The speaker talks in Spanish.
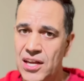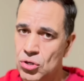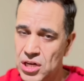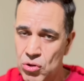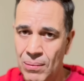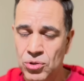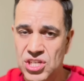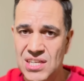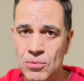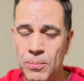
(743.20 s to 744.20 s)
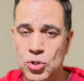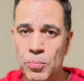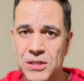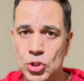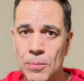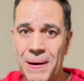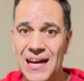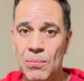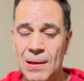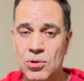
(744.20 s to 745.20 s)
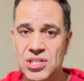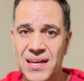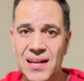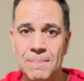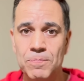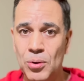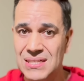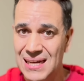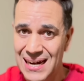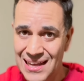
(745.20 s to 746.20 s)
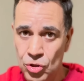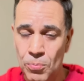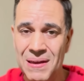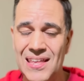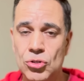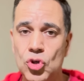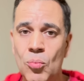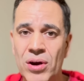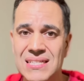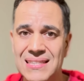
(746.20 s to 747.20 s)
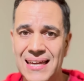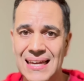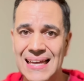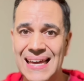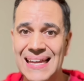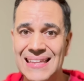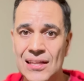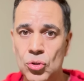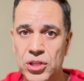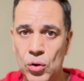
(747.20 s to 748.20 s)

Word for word: y nos ayuda muchísimo, por supuesto, para que podamos seguir pues generando vídeos como este que tanto te